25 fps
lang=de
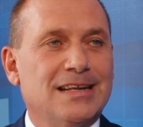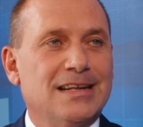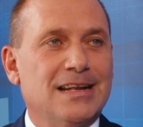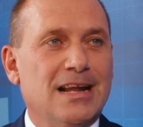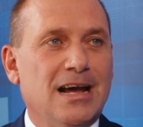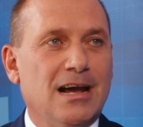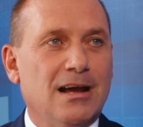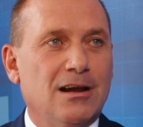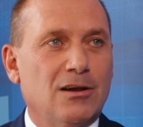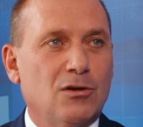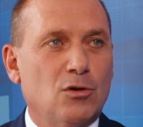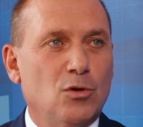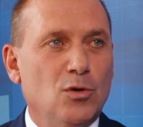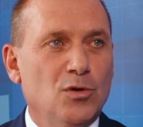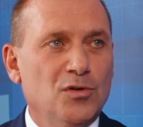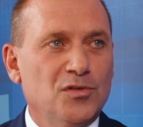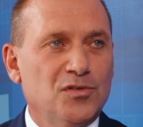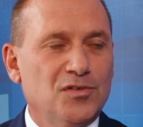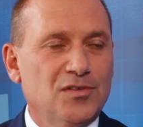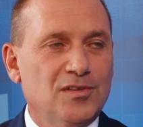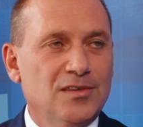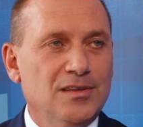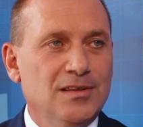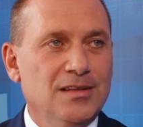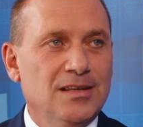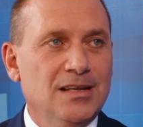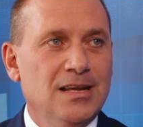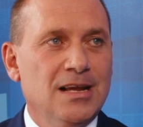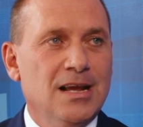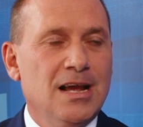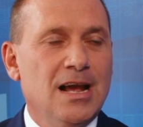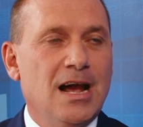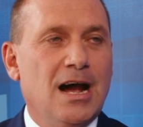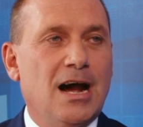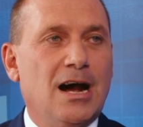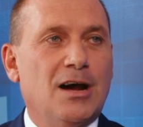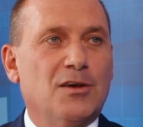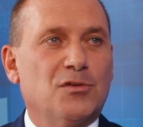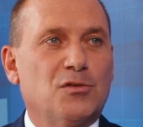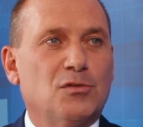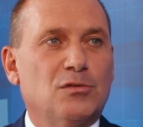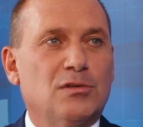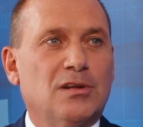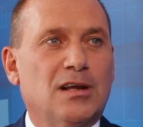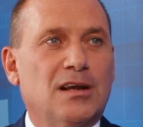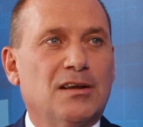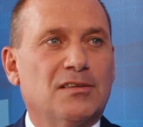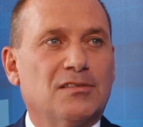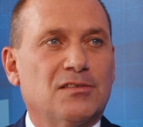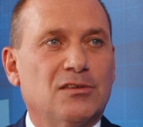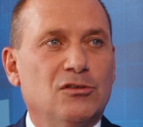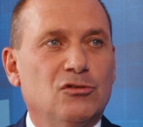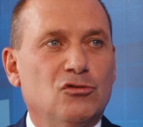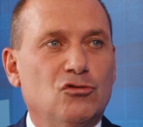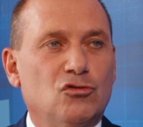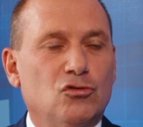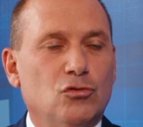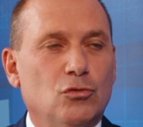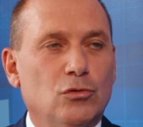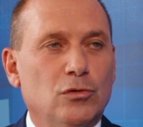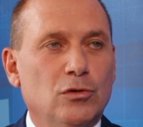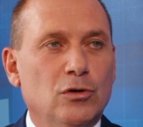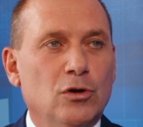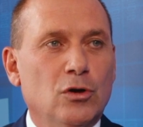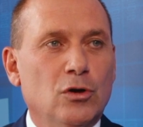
nach Kosten. Also da sind schon